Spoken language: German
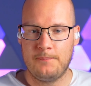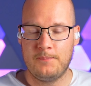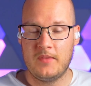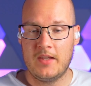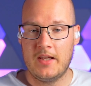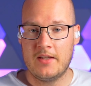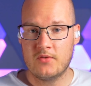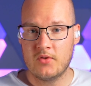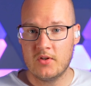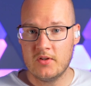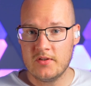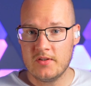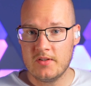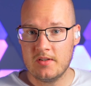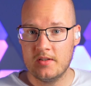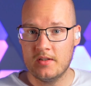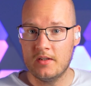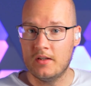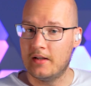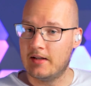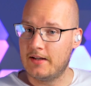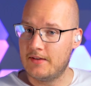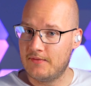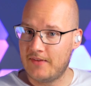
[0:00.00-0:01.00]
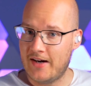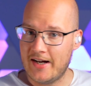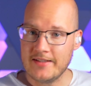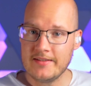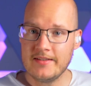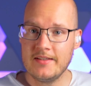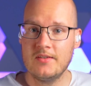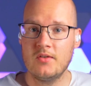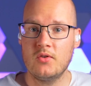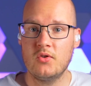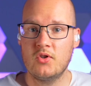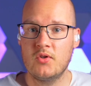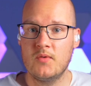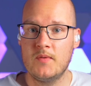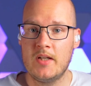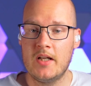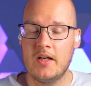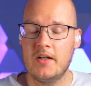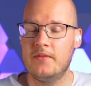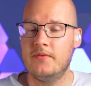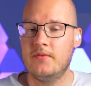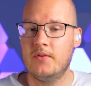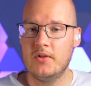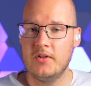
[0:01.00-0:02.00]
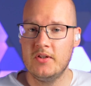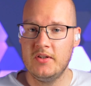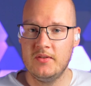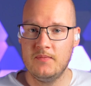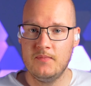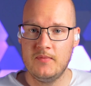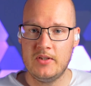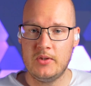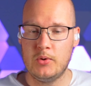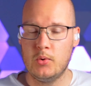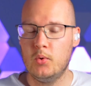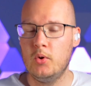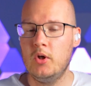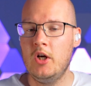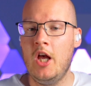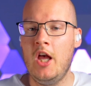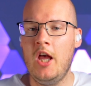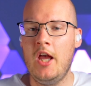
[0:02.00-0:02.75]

Ansonsten war es das auch schon wieder von diesem Video.